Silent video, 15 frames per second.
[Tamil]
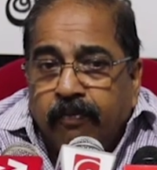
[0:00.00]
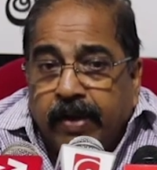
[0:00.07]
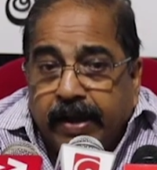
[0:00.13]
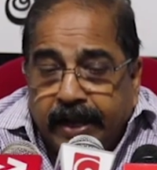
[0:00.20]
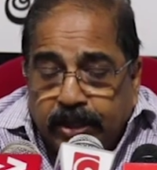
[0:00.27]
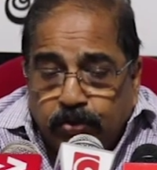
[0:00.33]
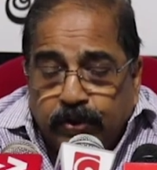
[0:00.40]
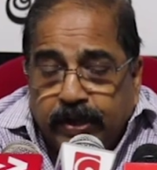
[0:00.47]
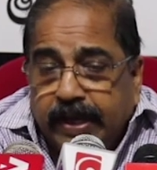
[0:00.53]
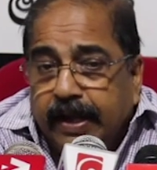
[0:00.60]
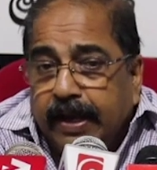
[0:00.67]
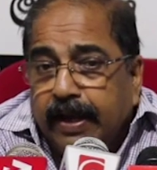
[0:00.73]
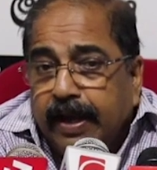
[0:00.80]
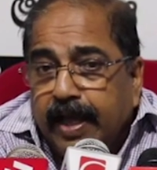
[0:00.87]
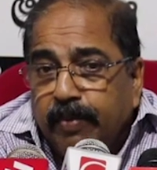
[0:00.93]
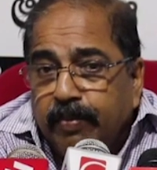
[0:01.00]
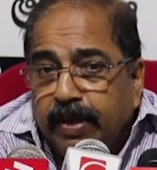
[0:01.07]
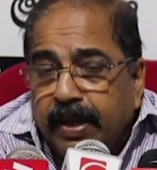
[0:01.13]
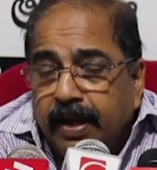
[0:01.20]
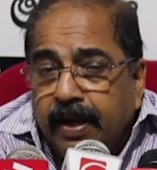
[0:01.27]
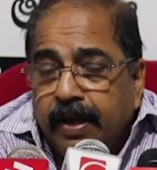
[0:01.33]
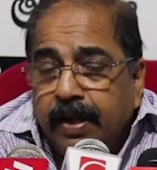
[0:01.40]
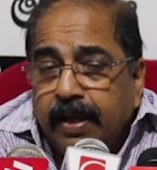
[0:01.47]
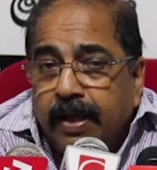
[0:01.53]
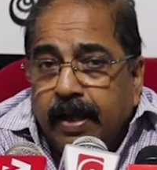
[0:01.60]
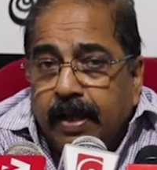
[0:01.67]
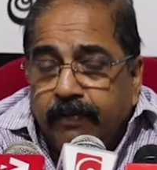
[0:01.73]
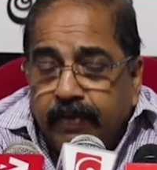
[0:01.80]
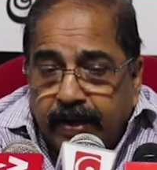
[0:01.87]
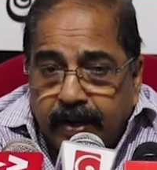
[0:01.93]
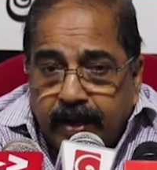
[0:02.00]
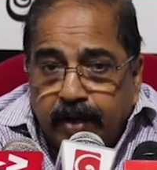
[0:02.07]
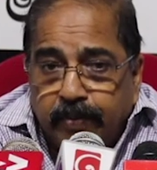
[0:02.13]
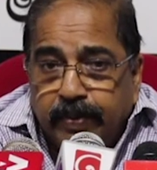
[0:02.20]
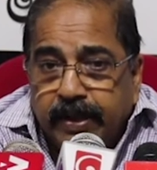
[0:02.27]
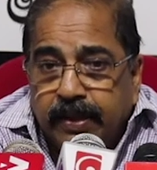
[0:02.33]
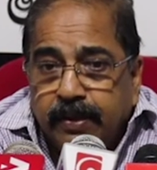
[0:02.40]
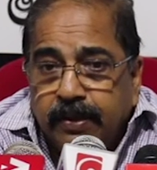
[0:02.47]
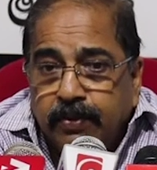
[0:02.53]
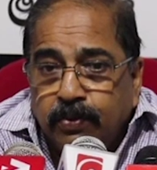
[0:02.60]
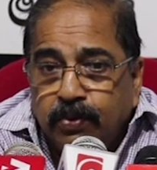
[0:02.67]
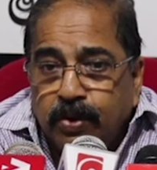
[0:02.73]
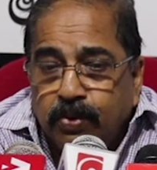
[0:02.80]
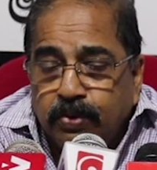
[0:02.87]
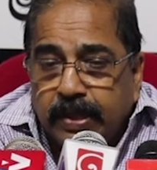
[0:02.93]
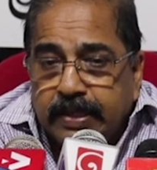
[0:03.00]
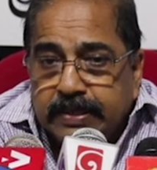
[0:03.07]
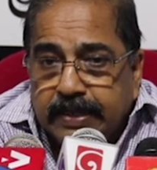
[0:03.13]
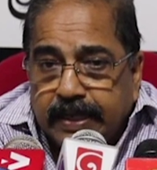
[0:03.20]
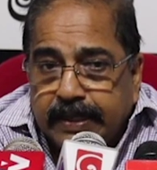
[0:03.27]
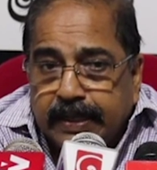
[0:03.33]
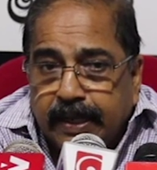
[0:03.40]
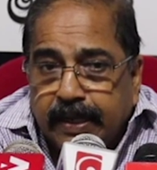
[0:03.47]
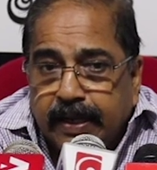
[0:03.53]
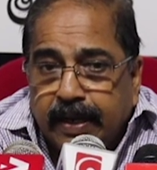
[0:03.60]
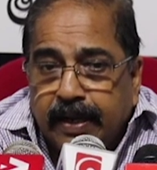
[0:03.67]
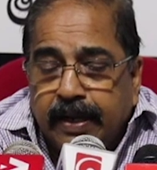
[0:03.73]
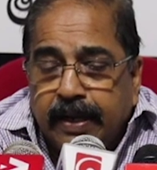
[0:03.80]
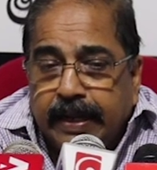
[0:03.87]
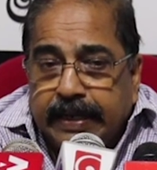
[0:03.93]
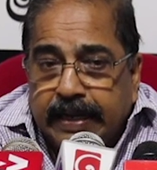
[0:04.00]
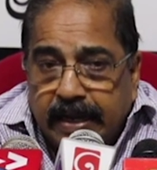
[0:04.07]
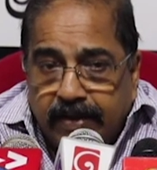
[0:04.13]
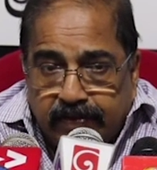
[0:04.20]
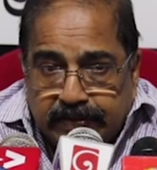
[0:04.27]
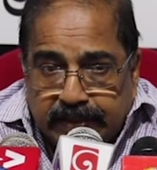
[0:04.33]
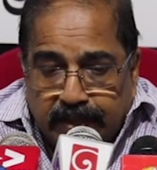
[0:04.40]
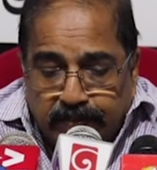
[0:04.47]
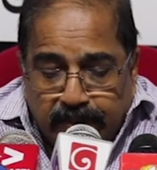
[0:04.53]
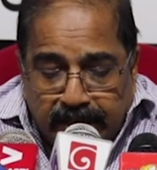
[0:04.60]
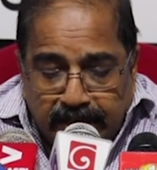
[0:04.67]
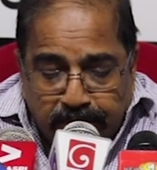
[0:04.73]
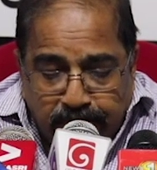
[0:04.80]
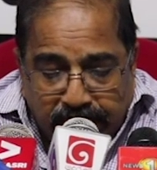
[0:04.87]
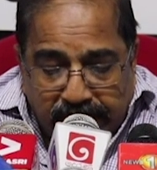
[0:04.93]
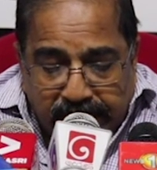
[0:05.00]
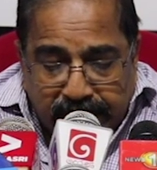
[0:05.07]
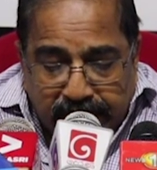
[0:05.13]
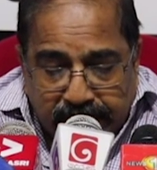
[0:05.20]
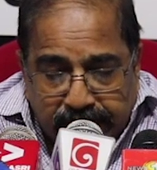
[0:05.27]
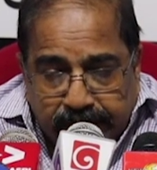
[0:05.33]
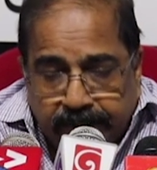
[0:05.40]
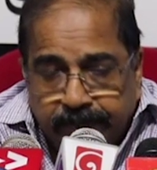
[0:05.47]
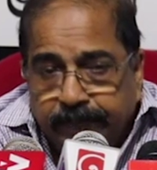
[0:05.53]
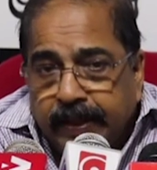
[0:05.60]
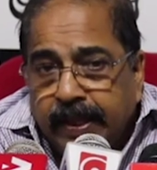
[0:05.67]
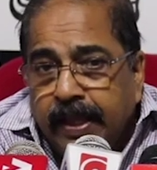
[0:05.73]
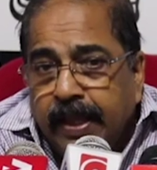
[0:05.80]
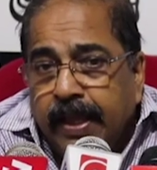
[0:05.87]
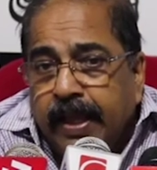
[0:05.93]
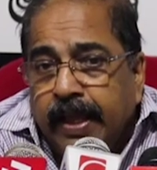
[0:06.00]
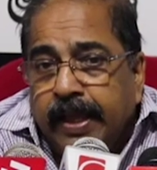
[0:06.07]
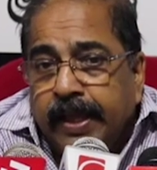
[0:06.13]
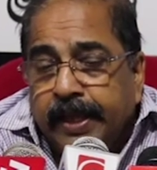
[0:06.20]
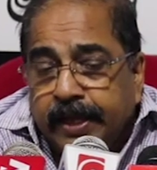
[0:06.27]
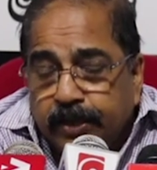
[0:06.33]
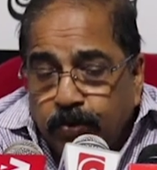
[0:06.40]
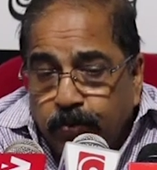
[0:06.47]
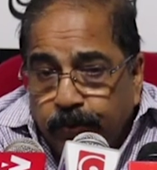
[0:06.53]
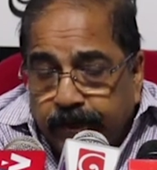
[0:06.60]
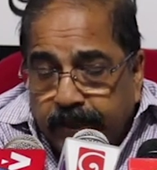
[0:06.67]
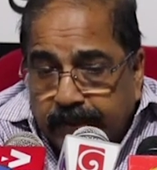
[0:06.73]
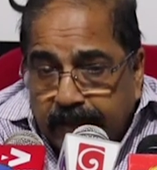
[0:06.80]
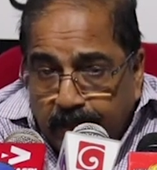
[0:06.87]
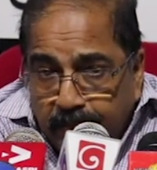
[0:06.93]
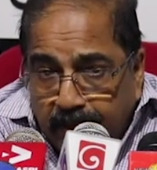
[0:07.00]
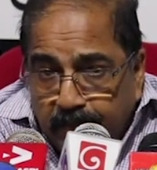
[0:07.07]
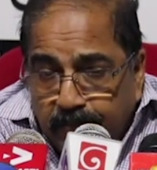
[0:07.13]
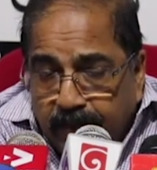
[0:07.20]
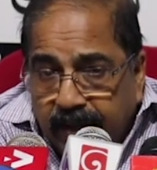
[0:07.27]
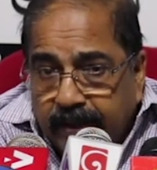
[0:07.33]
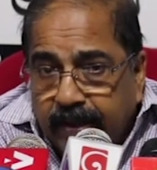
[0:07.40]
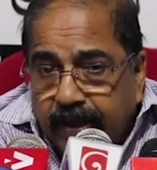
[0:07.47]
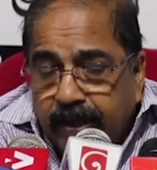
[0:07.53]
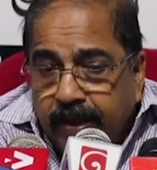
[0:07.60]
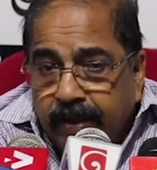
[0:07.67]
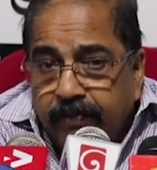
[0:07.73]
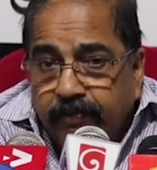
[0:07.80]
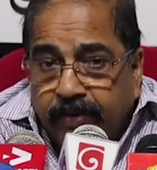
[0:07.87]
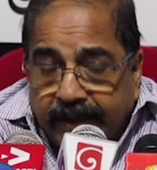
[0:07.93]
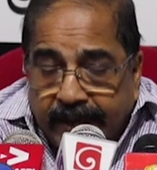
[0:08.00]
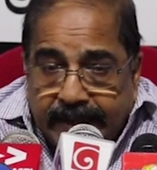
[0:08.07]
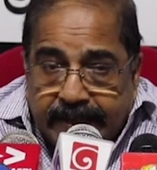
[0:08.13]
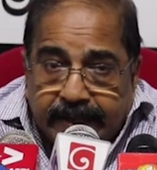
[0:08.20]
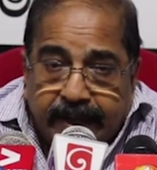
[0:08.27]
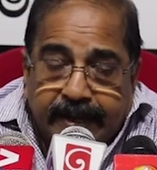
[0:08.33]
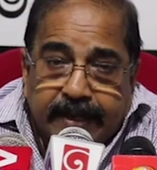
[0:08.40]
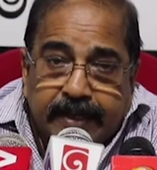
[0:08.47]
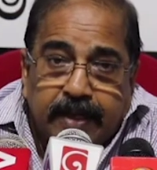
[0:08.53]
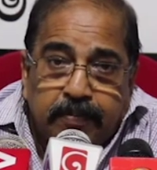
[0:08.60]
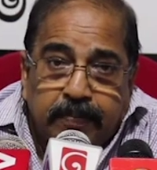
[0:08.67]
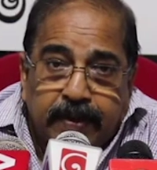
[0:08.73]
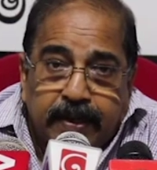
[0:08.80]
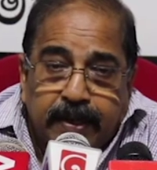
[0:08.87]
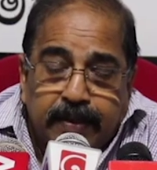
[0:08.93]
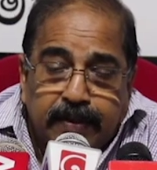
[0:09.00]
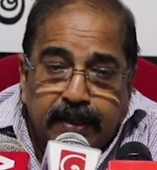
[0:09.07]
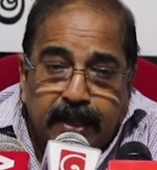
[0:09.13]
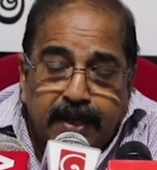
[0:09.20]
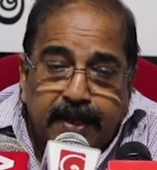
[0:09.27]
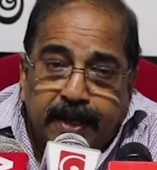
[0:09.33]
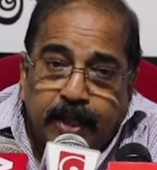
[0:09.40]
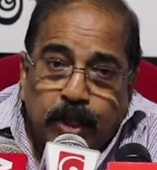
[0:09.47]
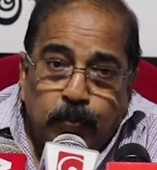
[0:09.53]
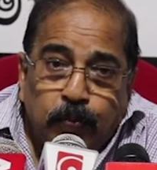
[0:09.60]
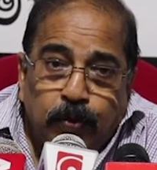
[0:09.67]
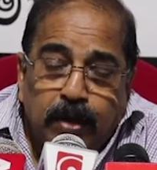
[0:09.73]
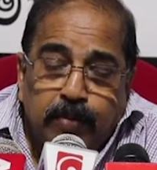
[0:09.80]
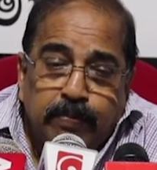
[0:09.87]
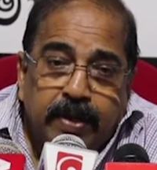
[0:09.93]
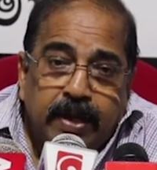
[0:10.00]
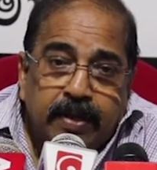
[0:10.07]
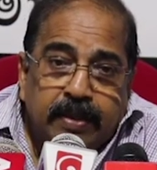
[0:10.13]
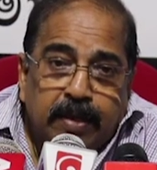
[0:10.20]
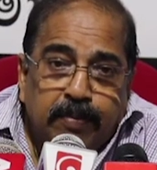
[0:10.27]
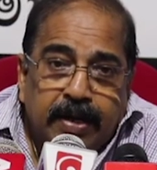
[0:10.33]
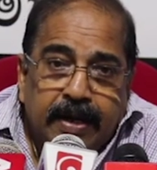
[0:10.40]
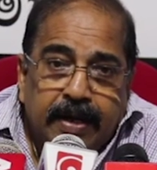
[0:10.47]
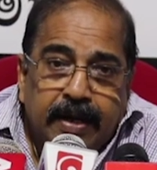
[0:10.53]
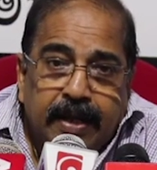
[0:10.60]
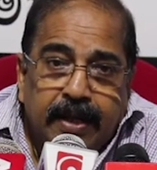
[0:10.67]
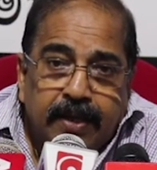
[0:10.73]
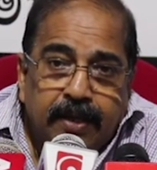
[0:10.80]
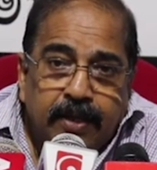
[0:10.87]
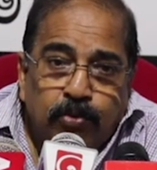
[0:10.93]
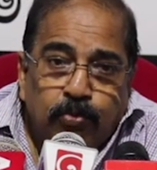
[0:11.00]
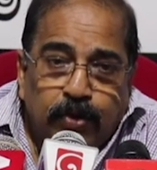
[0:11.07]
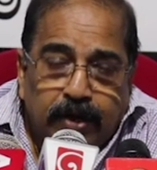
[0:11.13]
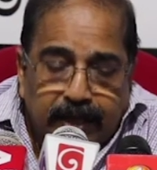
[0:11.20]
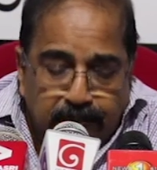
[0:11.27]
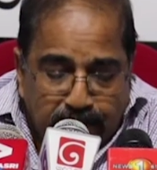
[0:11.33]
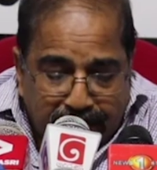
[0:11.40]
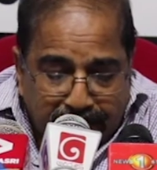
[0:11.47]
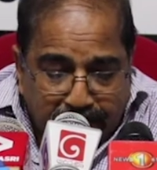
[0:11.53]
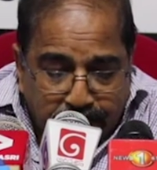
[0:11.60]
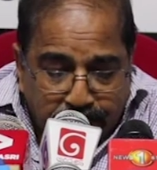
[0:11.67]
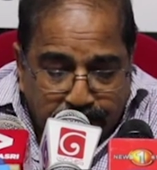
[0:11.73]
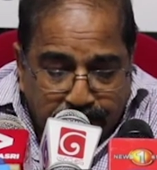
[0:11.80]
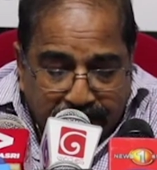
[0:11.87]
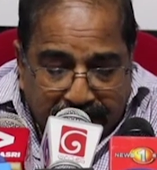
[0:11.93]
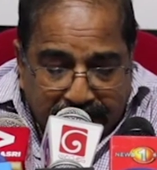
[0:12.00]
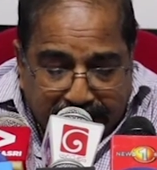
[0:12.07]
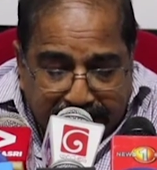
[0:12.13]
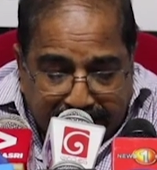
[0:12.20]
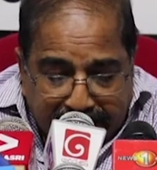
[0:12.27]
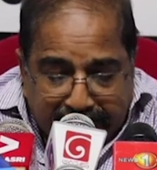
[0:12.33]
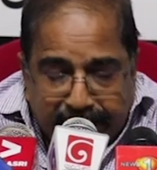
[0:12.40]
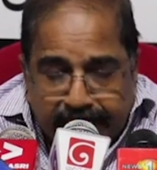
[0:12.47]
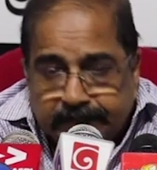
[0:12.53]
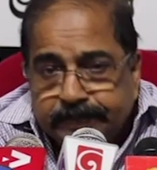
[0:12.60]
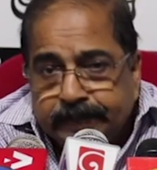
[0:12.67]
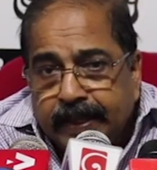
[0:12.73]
வகை தொகை இல்லாமல் அவர்கள் மீது உங்களுடைய சட்டங்கள் அனாவசியமாக பாய்கிறது இங்கே இருக்கக்கூடிய தமிழ் மக்கள் விரட்டி அடிக்கப்பட்டுத்தான் இன்றைக்கு புலம்பெயர் தமிழர்களாக உலகமெல்லாம் போயிருக்கிறார்கள்